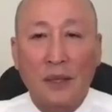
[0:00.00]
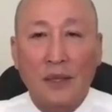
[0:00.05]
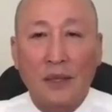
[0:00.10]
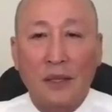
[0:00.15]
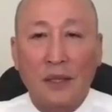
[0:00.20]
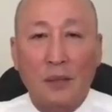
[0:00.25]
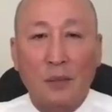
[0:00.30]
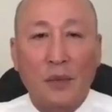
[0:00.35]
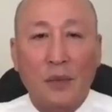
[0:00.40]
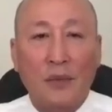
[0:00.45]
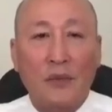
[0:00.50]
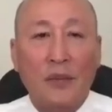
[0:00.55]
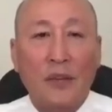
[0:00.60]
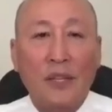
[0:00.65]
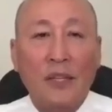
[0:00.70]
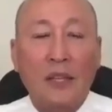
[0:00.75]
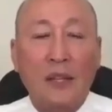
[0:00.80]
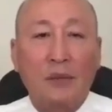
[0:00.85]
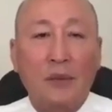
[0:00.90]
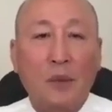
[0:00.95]
thì mình phải
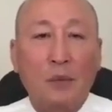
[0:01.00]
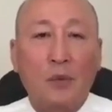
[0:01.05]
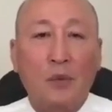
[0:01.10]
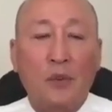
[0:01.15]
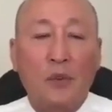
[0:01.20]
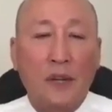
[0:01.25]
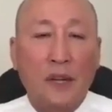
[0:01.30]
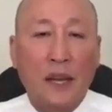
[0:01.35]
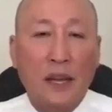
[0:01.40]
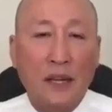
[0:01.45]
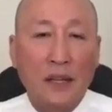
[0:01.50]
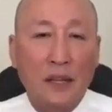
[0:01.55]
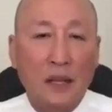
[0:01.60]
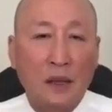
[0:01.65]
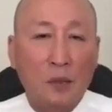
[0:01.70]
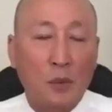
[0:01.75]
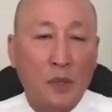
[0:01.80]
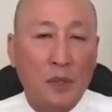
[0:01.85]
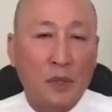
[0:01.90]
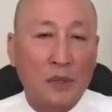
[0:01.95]
tìm ra một phương án để
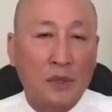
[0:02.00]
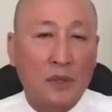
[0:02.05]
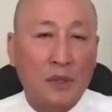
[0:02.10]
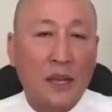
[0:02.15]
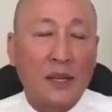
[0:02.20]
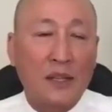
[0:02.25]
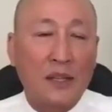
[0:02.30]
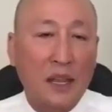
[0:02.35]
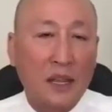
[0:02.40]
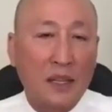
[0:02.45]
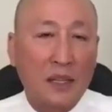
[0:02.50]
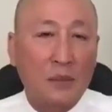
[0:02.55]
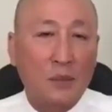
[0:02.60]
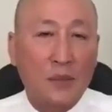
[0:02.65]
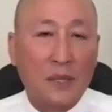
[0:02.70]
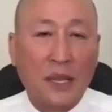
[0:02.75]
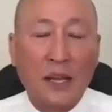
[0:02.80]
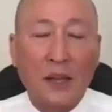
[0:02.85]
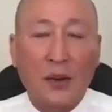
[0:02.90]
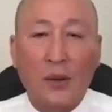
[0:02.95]
mình cân nhắc thì
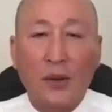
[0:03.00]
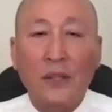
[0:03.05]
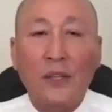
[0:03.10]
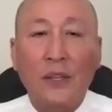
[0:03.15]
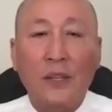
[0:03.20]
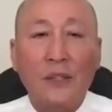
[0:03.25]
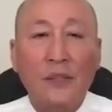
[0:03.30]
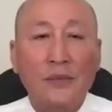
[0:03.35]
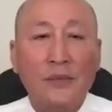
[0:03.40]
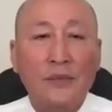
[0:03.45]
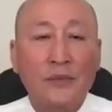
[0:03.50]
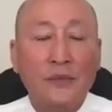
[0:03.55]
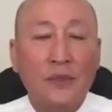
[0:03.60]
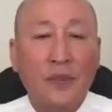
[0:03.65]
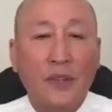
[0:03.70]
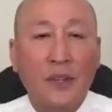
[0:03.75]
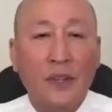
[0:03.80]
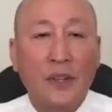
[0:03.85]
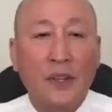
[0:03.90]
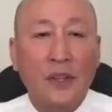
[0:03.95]
mình thay đổi thôi.
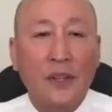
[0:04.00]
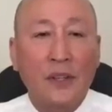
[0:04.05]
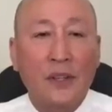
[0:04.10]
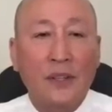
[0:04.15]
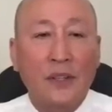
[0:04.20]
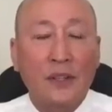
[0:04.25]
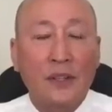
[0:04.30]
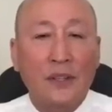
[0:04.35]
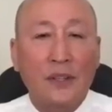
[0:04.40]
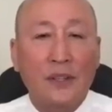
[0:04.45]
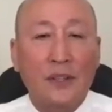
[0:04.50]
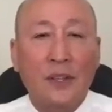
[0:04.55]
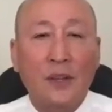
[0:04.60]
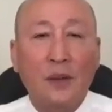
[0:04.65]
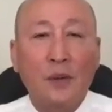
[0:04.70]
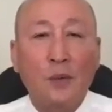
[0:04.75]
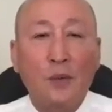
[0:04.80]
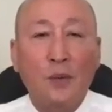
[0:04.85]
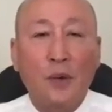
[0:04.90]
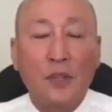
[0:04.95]

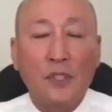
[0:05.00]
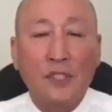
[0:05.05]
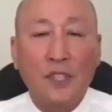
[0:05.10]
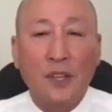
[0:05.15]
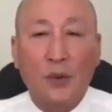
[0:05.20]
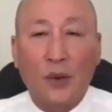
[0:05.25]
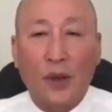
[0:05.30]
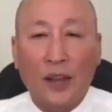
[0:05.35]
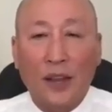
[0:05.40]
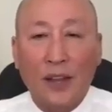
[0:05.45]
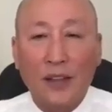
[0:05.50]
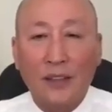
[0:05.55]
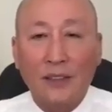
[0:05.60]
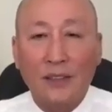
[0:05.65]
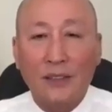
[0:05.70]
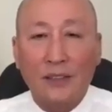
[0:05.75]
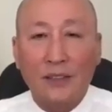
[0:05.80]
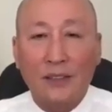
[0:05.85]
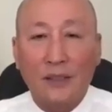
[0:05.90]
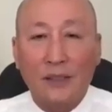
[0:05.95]
Nếu muốn có sức khỏe,
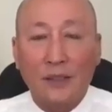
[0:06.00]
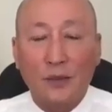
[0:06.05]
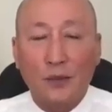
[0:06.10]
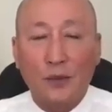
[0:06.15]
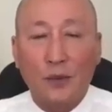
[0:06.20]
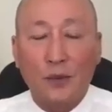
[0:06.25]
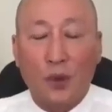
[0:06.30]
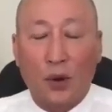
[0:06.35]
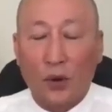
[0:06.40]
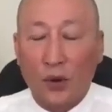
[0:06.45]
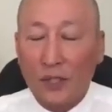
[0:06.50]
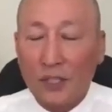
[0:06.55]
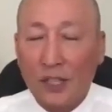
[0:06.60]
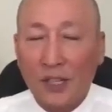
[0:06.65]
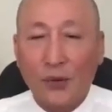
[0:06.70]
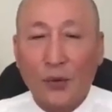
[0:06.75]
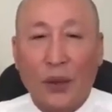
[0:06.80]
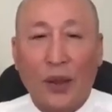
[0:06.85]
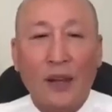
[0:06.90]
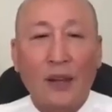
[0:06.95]
đổi cái
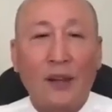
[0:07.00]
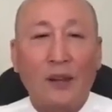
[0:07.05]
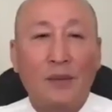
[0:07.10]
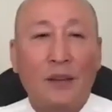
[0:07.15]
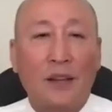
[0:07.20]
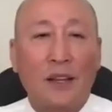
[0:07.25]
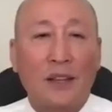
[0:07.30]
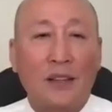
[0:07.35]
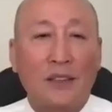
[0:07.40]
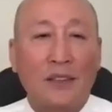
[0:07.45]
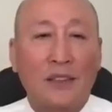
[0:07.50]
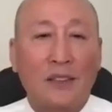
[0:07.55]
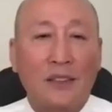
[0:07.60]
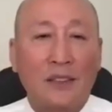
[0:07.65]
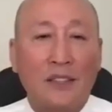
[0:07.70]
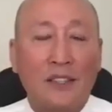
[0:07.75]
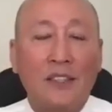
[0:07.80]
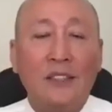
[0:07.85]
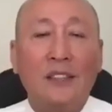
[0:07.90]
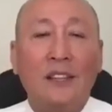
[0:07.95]
sức khỏe không là
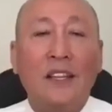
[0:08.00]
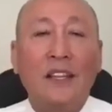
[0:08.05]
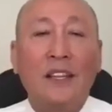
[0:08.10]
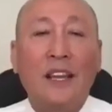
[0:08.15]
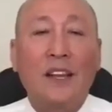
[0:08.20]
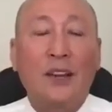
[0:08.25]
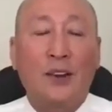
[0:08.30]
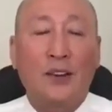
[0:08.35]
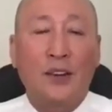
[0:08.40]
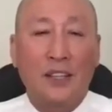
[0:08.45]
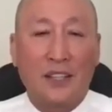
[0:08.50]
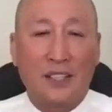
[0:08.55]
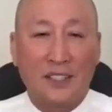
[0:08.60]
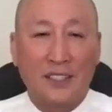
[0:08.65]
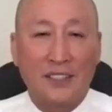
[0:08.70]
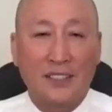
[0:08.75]
dư để thay đổi rồi.